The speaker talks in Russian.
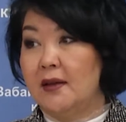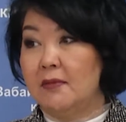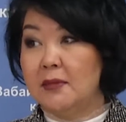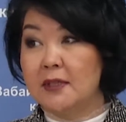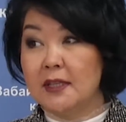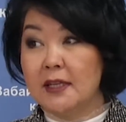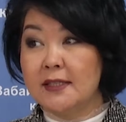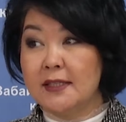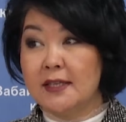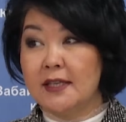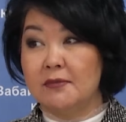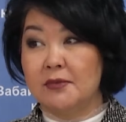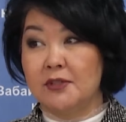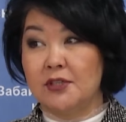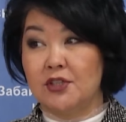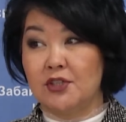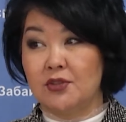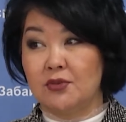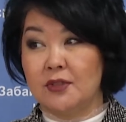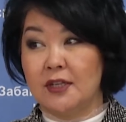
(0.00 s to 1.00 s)
Мы
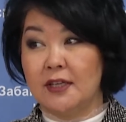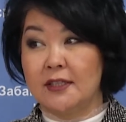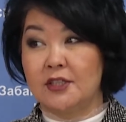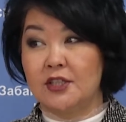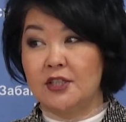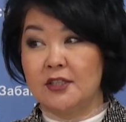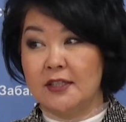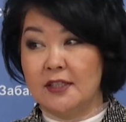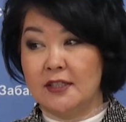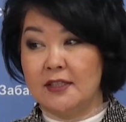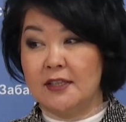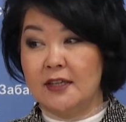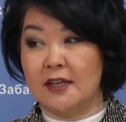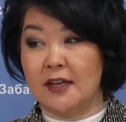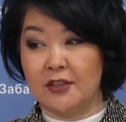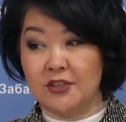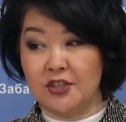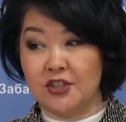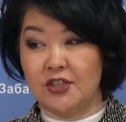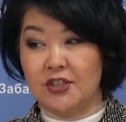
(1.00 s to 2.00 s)
надеемся, что наши дети,
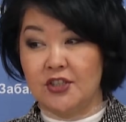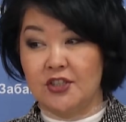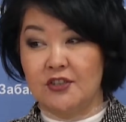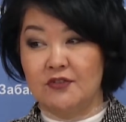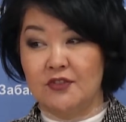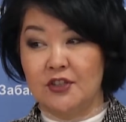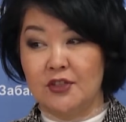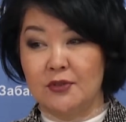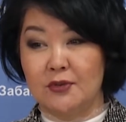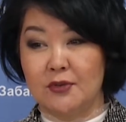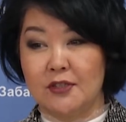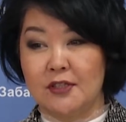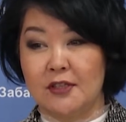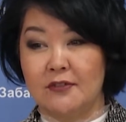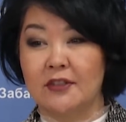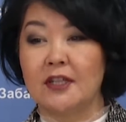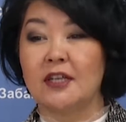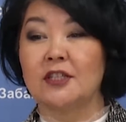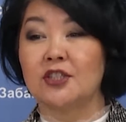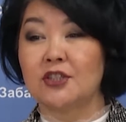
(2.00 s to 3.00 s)
конечно же,
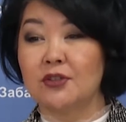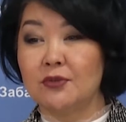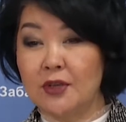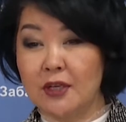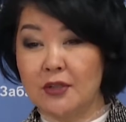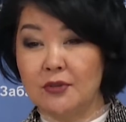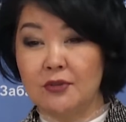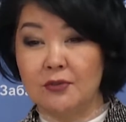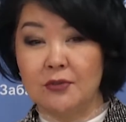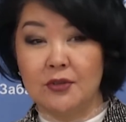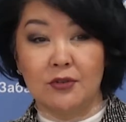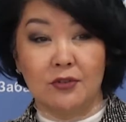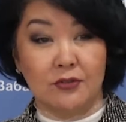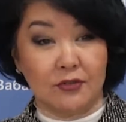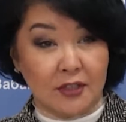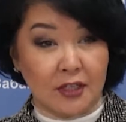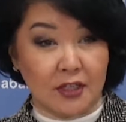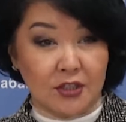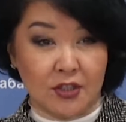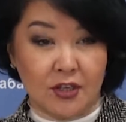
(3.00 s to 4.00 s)
вернутся в нашу экономику,
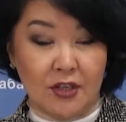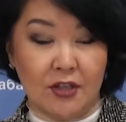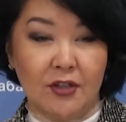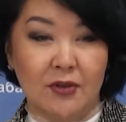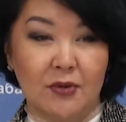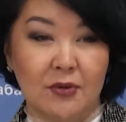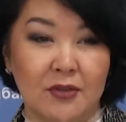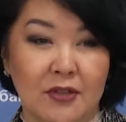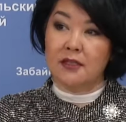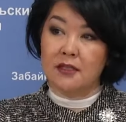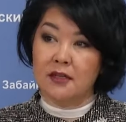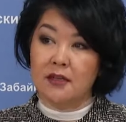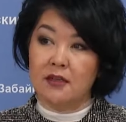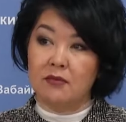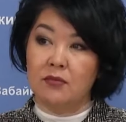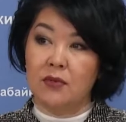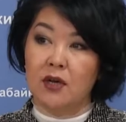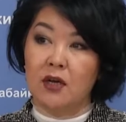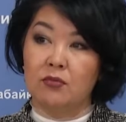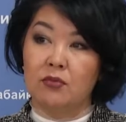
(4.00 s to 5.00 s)
в наш регион.
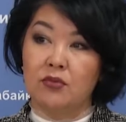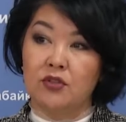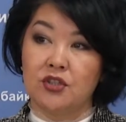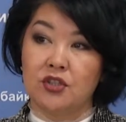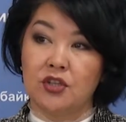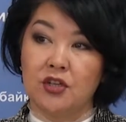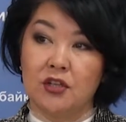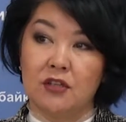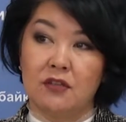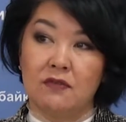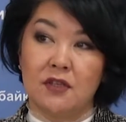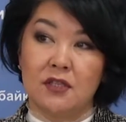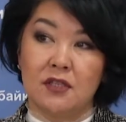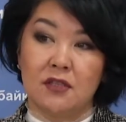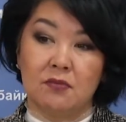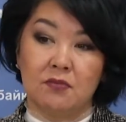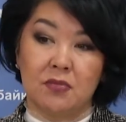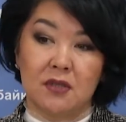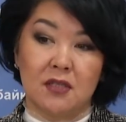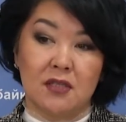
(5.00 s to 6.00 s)
Мы обучили
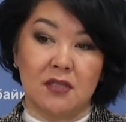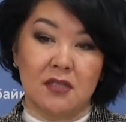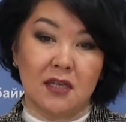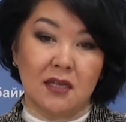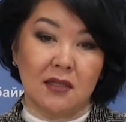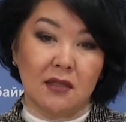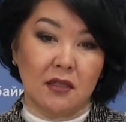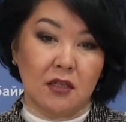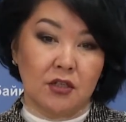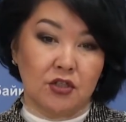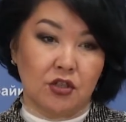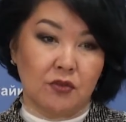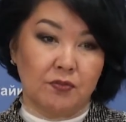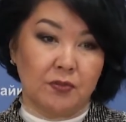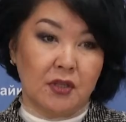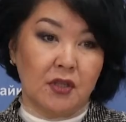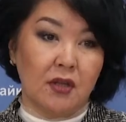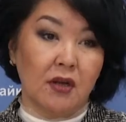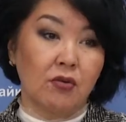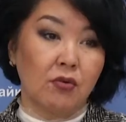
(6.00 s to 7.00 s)
250 наших
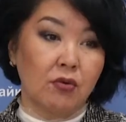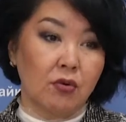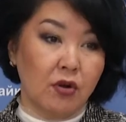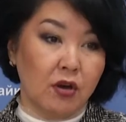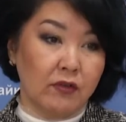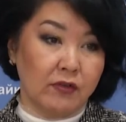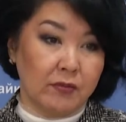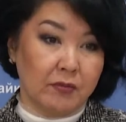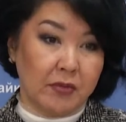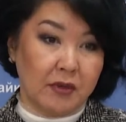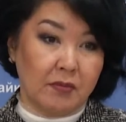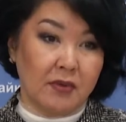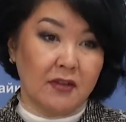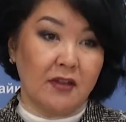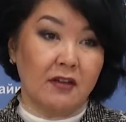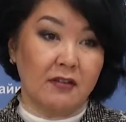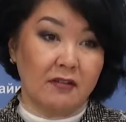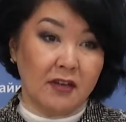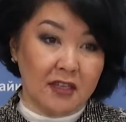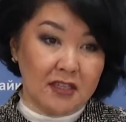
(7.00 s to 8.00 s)
педагогов и
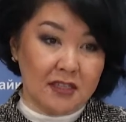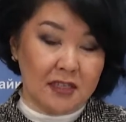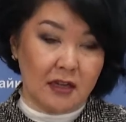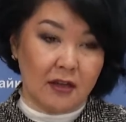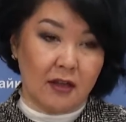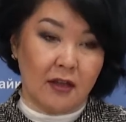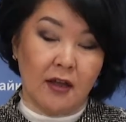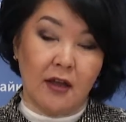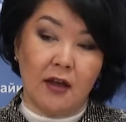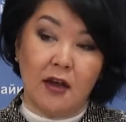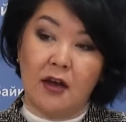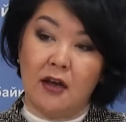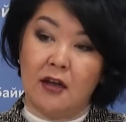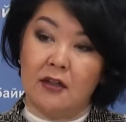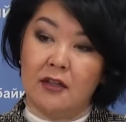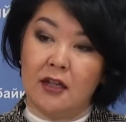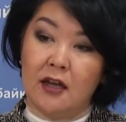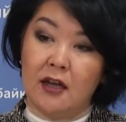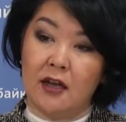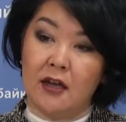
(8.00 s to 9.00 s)
преподавателей
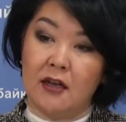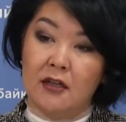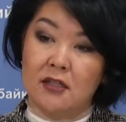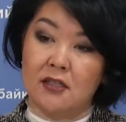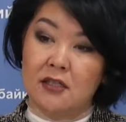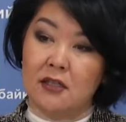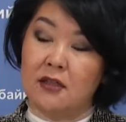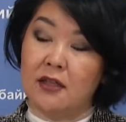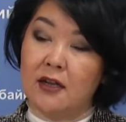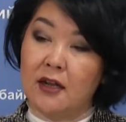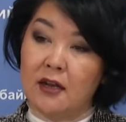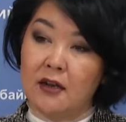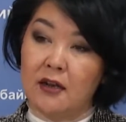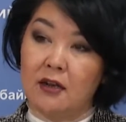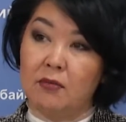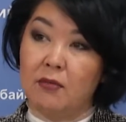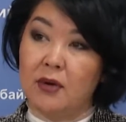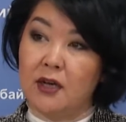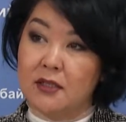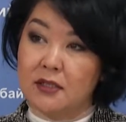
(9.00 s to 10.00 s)
на
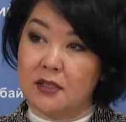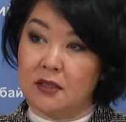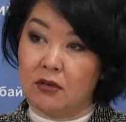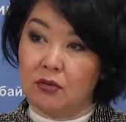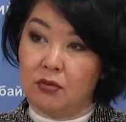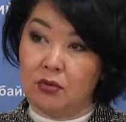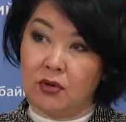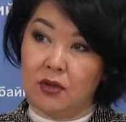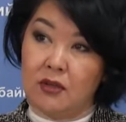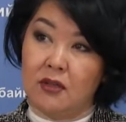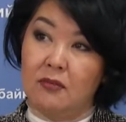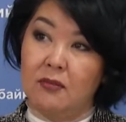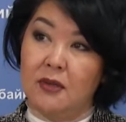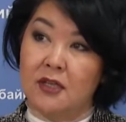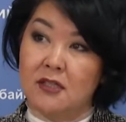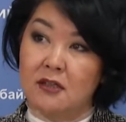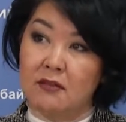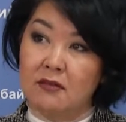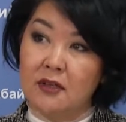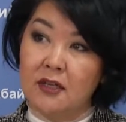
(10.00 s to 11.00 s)
центральных базах города
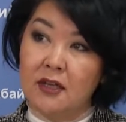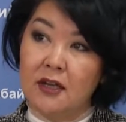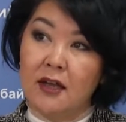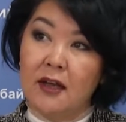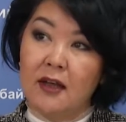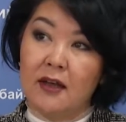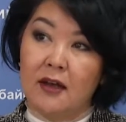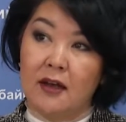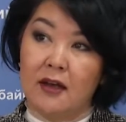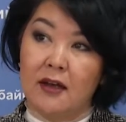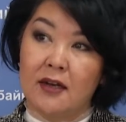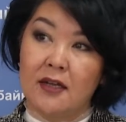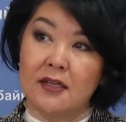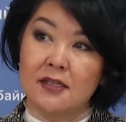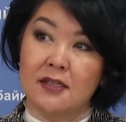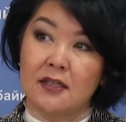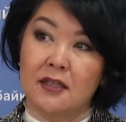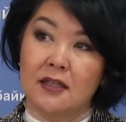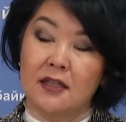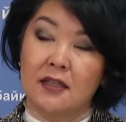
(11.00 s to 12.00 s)
Москвы как
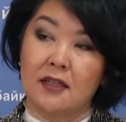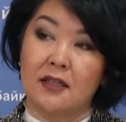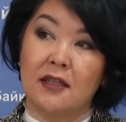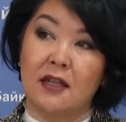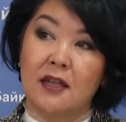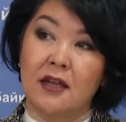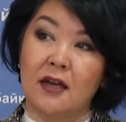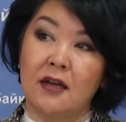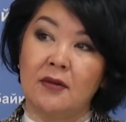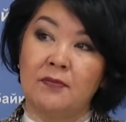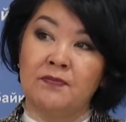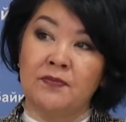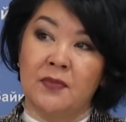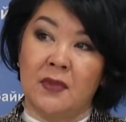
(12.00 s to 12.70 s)
раз-таки для